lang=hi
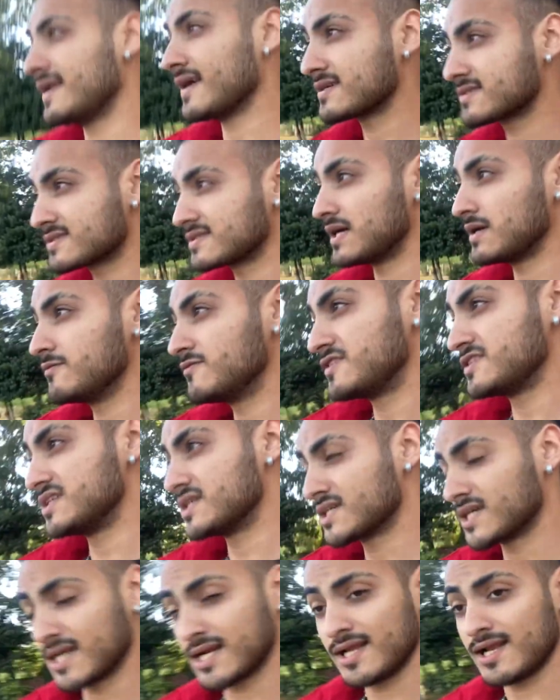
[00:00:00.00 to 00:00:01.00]
नेक्स्ट टाइम
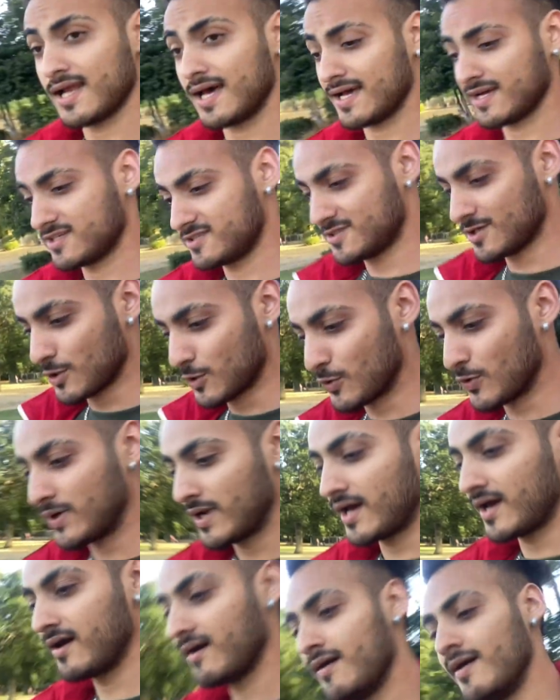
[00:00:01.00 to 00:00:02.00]
विज़िट करने लायक ज़रूर
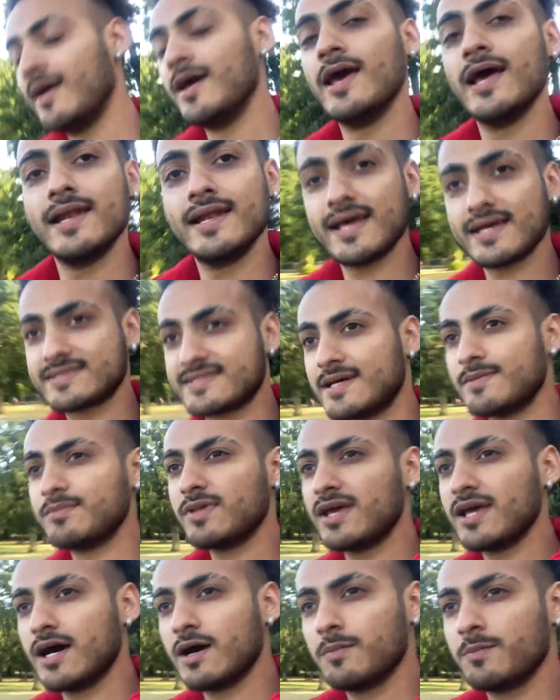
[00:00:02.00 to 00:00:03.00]
है नेक्स्ट टाइम मैं
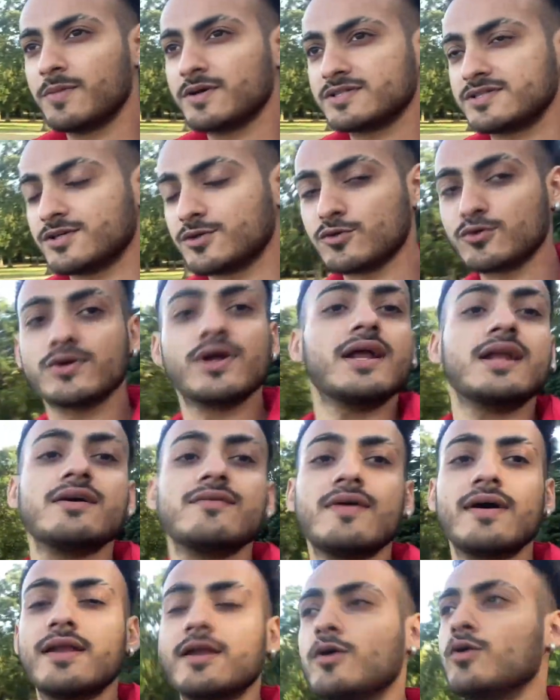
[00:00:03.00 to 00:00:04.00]
यहाँ पर ज़रूर आने
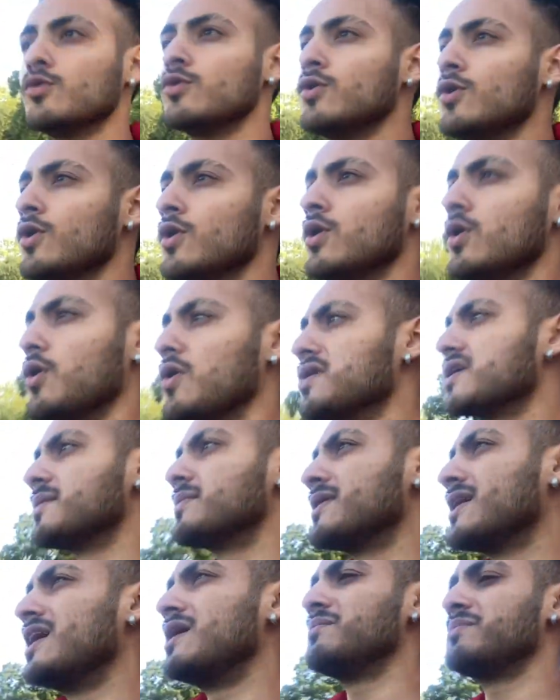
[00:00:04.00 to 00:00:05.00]
वाला हूँ और अब
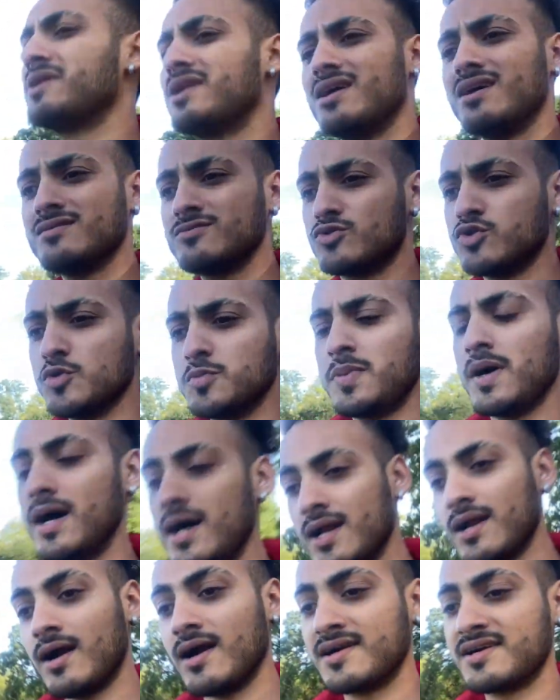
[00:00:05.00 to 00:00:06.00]
यहाँ पे ना धूप
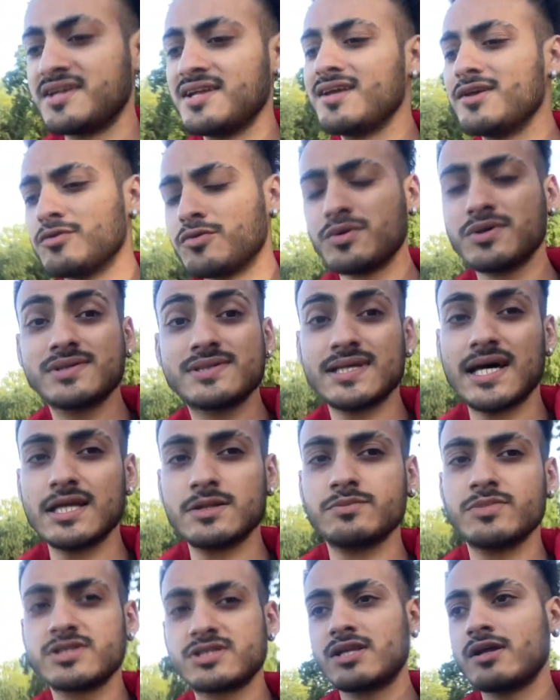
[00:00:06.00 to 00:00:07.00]
हट रही है क्योंकि सात
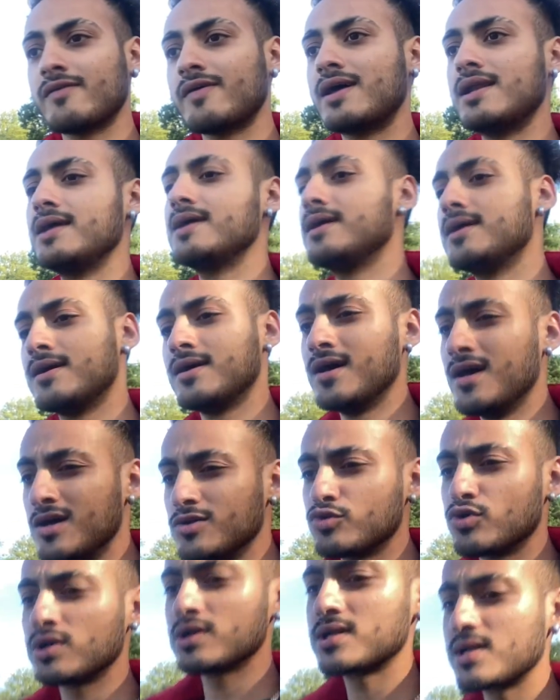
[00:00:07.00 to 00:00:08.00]
बजने वाले हैं
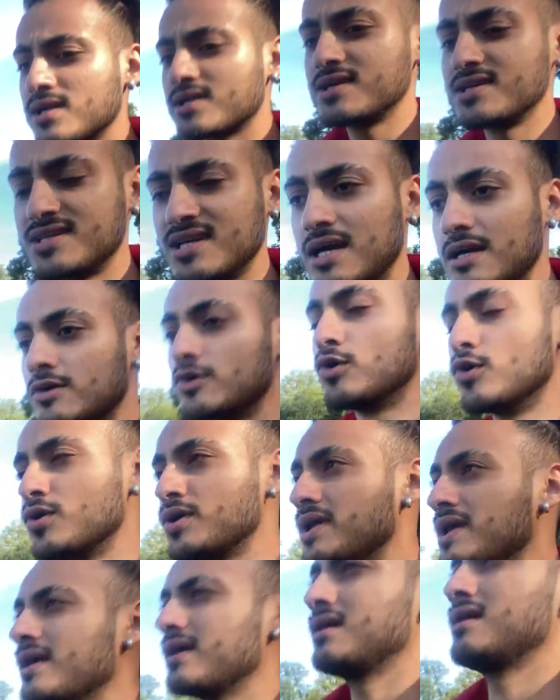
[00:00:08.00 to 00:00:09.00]
तो हल्की हल्की ठंड हो
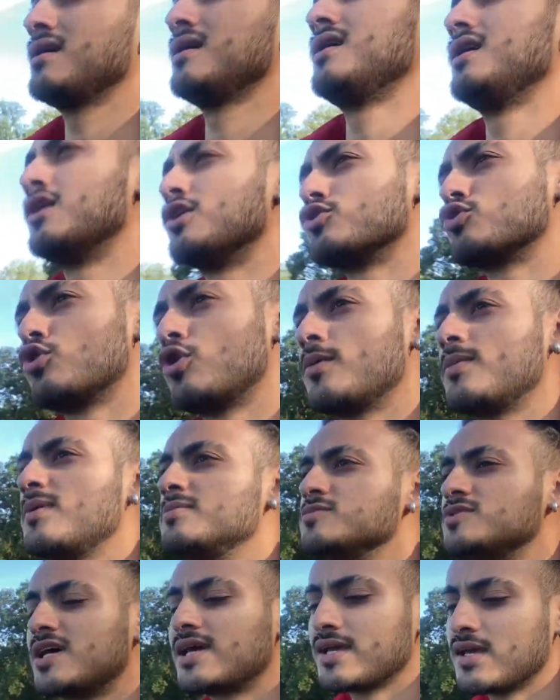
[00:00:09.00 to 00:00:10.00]
रही है तो अब
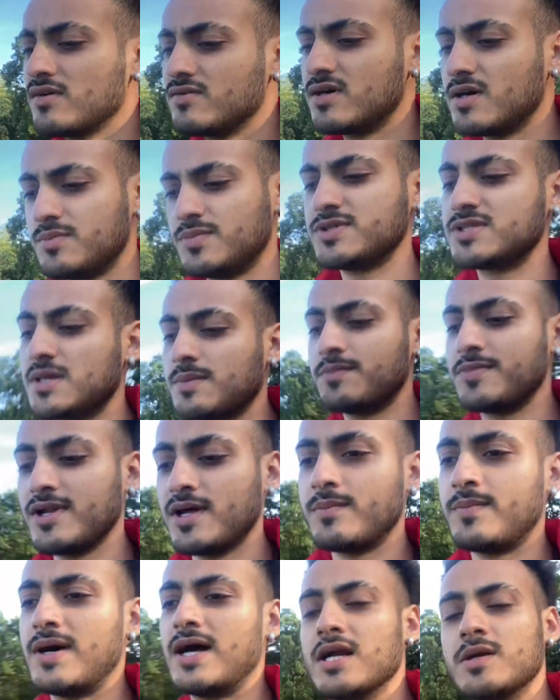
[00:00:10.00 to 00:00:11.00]
हम जाएंगे वापस अपने
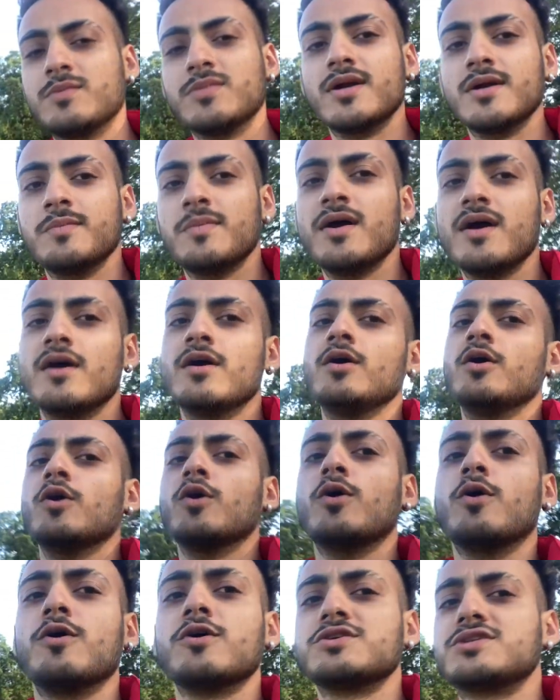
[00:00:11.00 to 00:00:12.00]
अपार्टमेंट में
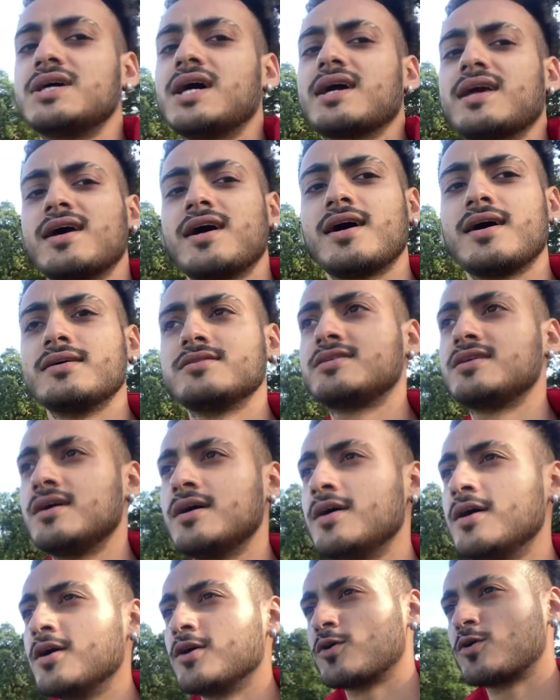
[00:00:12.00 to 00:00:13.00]
और जाके आज
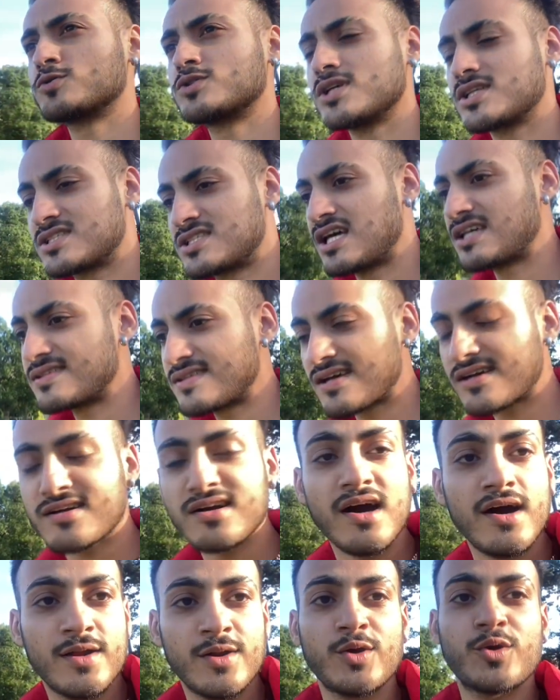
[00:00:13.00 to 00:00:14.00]
कुछ अच्छा सा
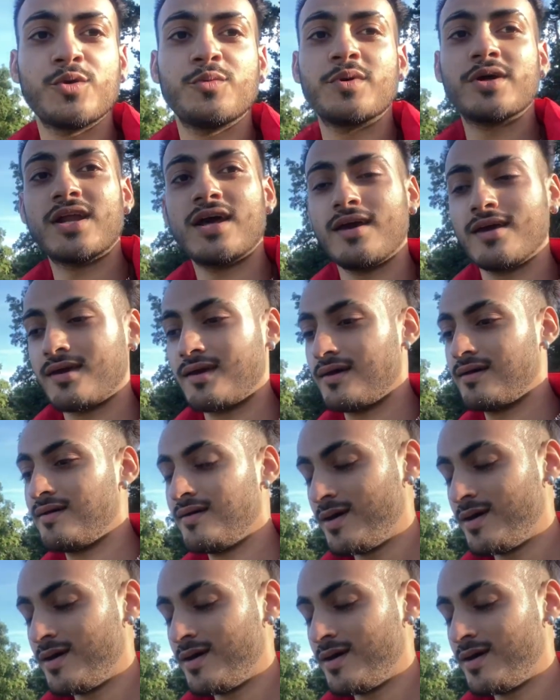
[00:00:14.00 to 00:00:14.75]
खाने को बनाएंगे